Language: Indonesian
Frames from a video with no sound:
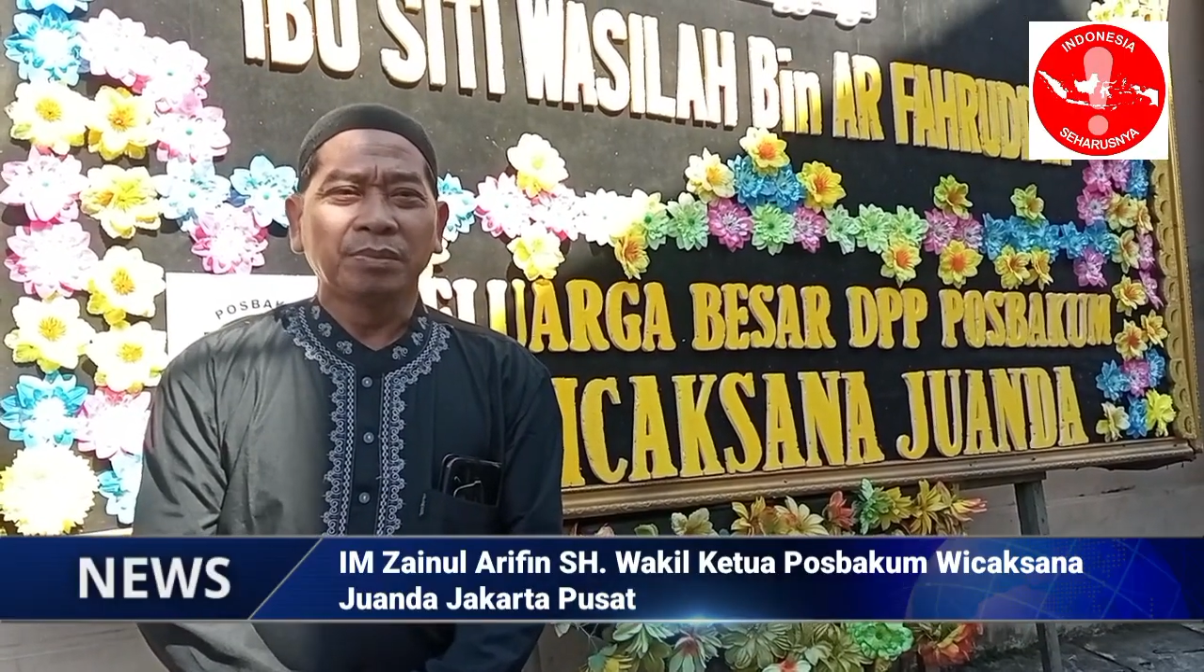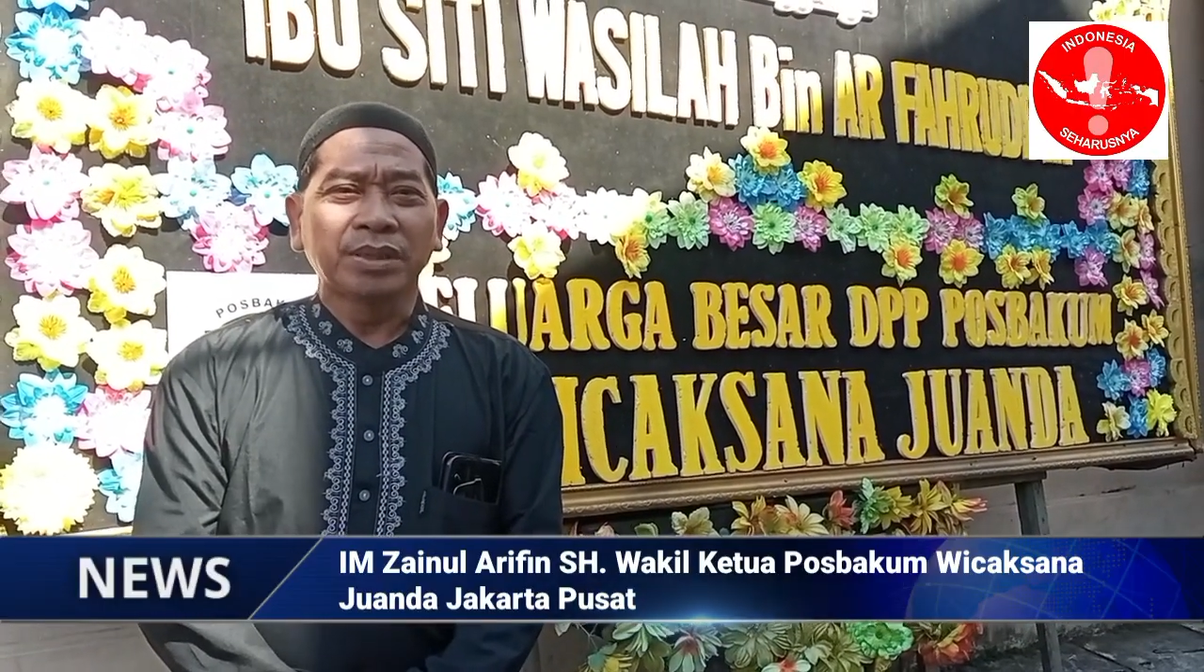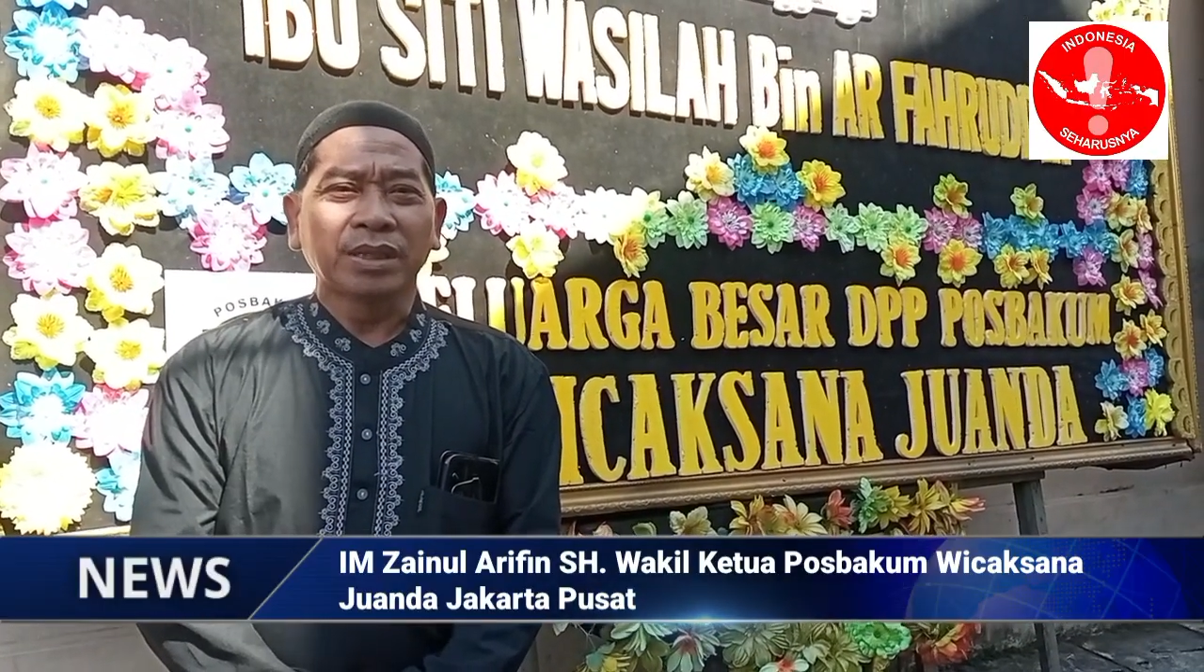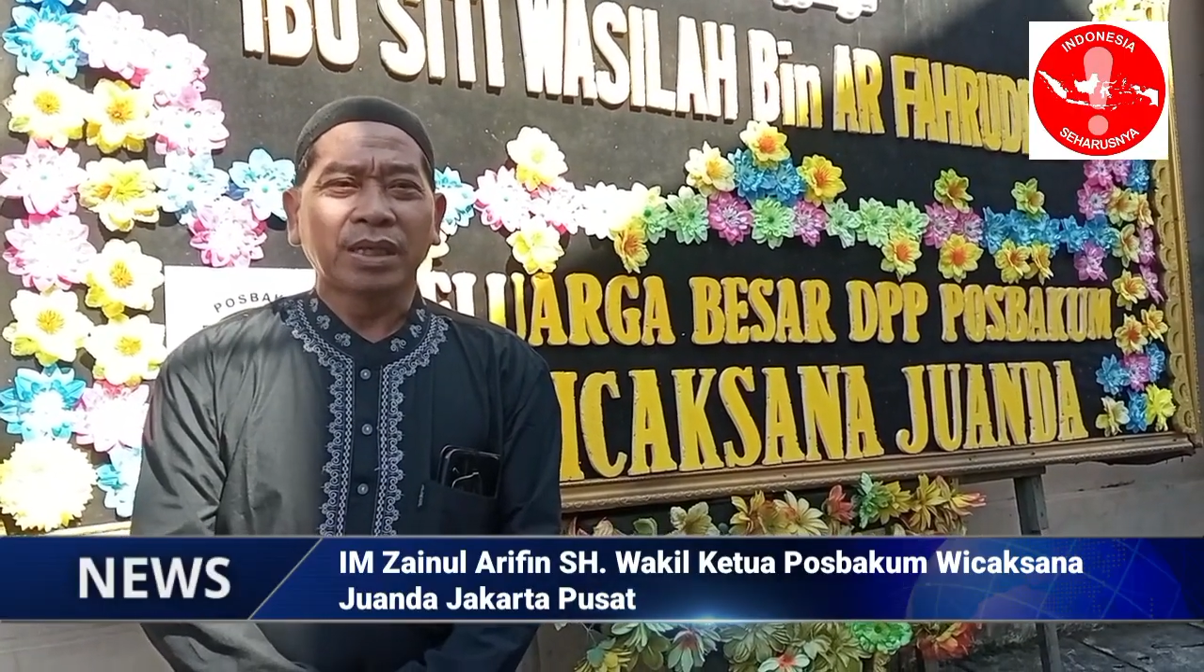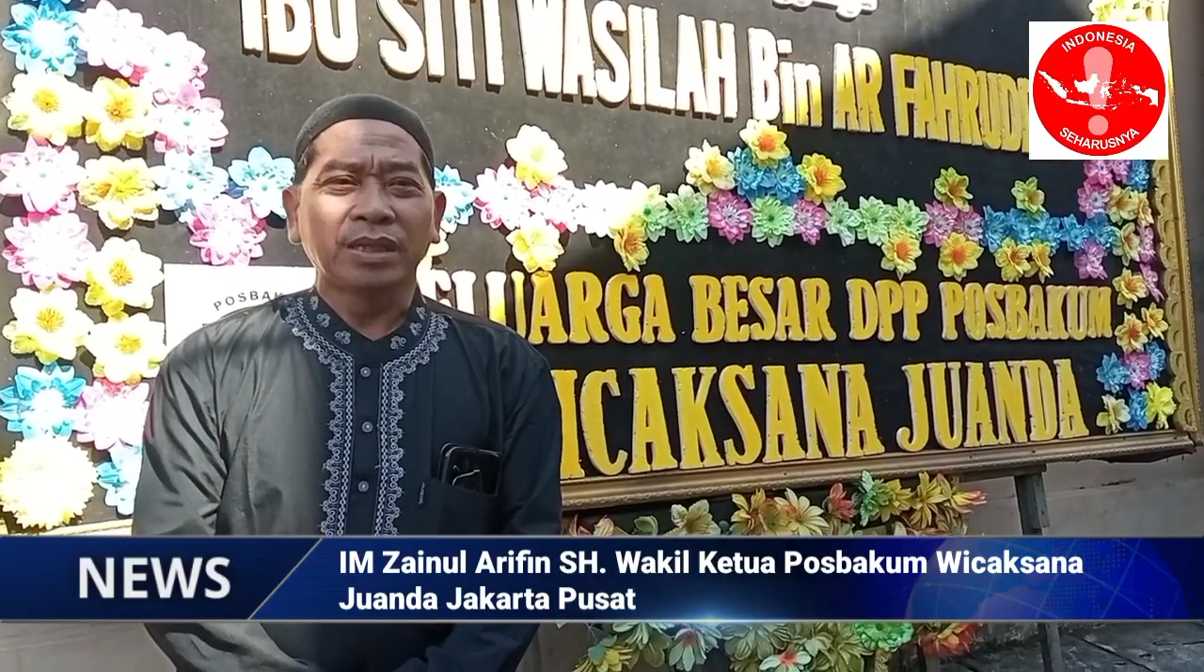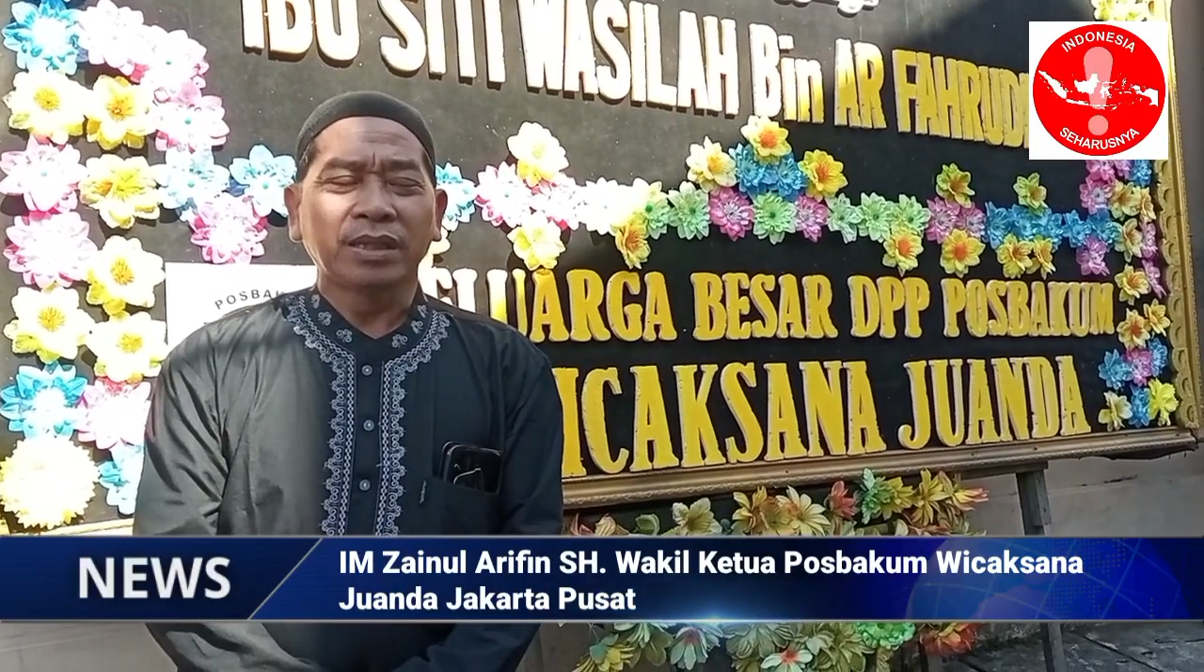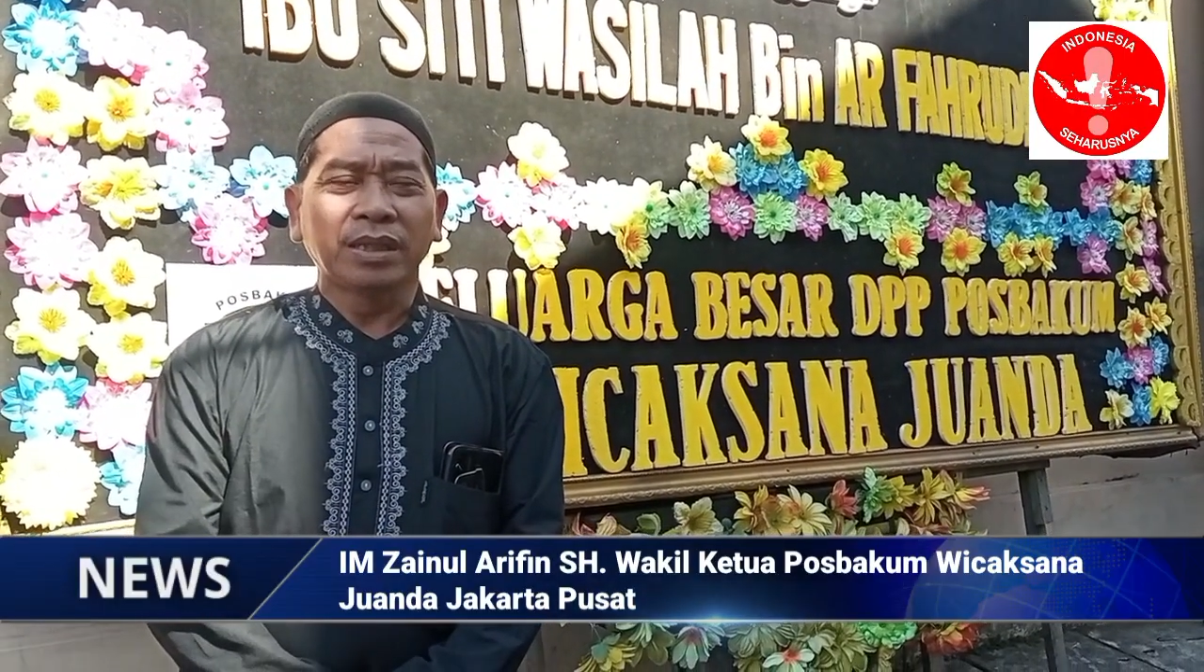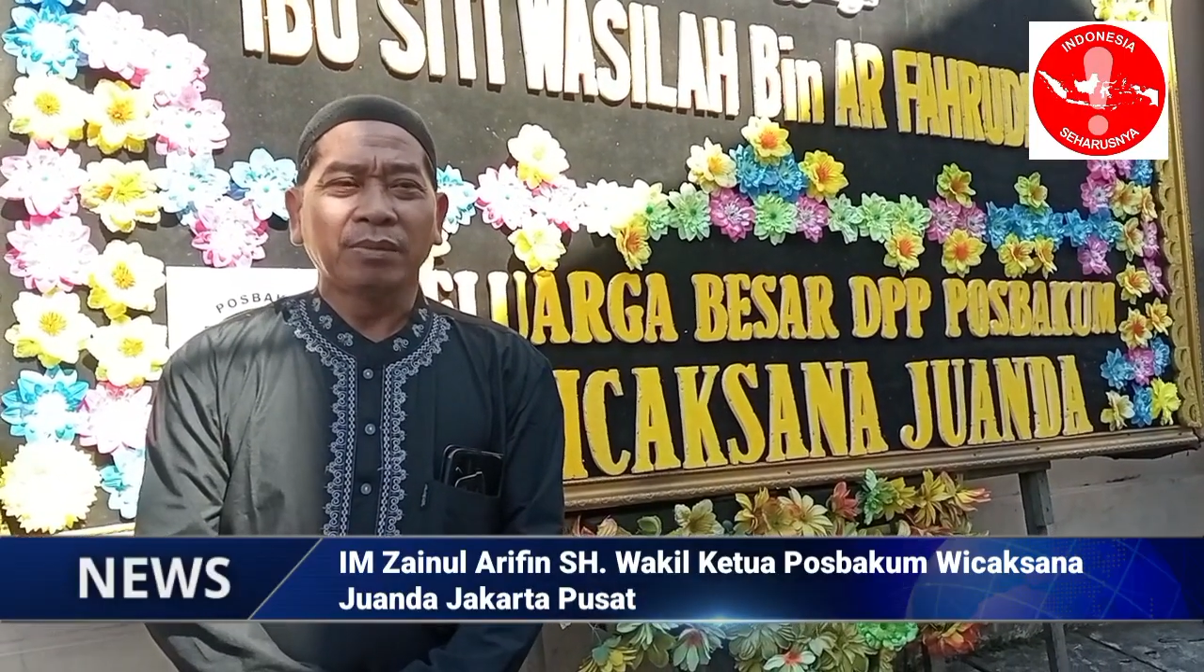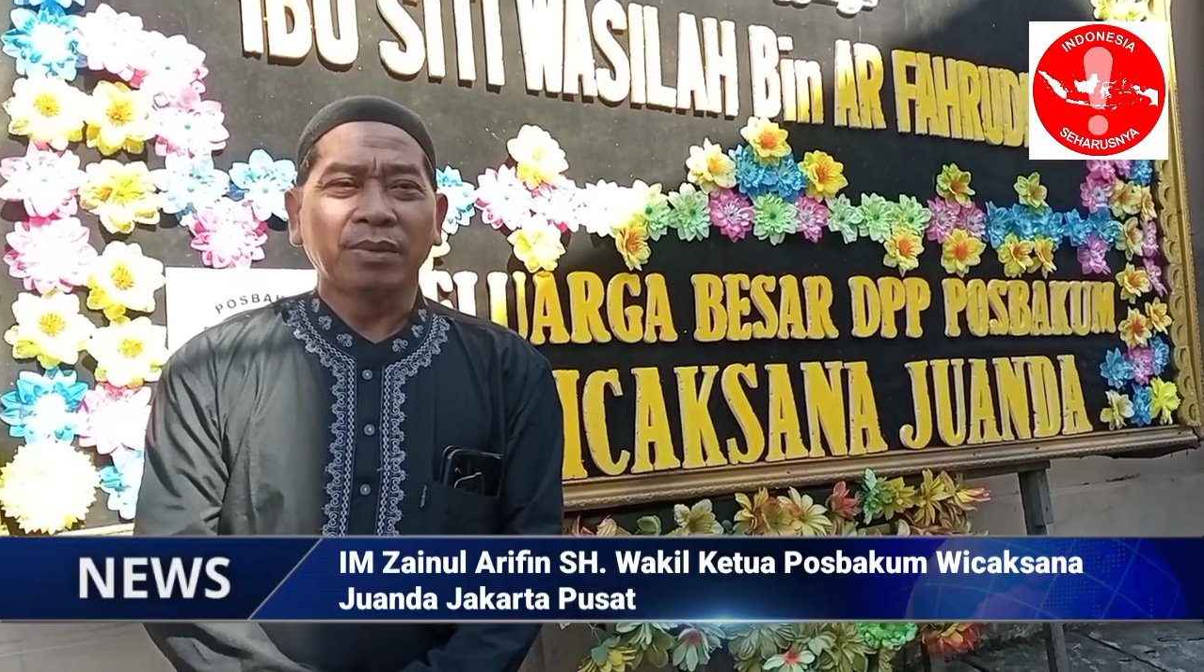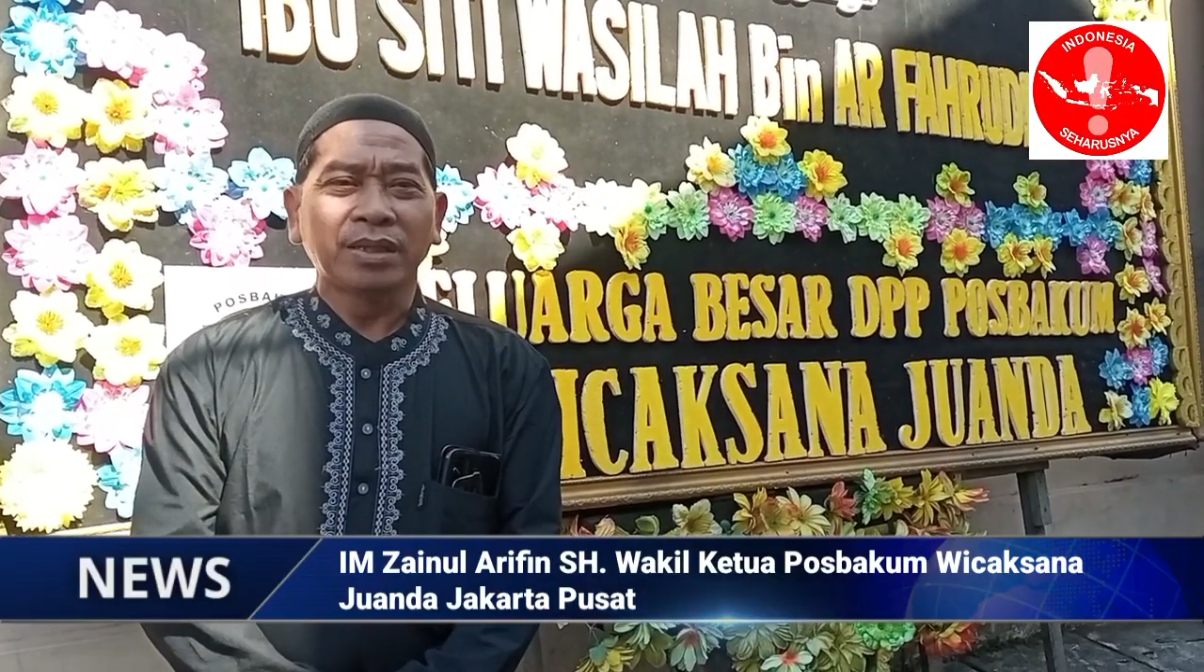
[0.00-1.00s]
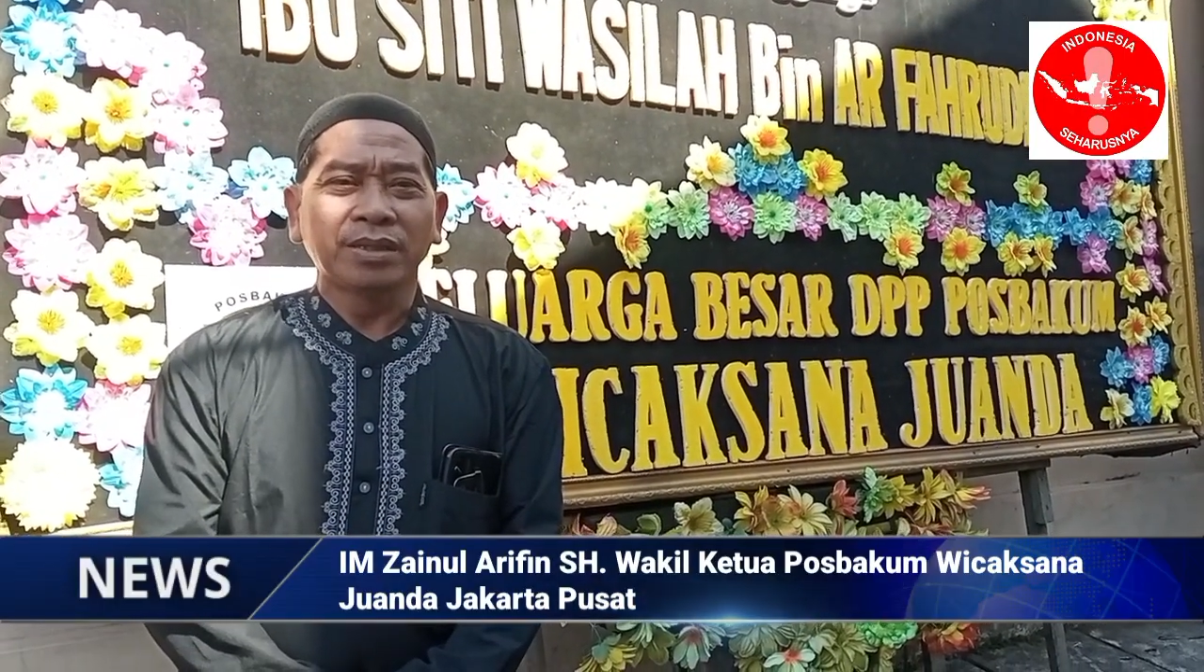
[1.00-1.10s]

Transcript: bisa diterima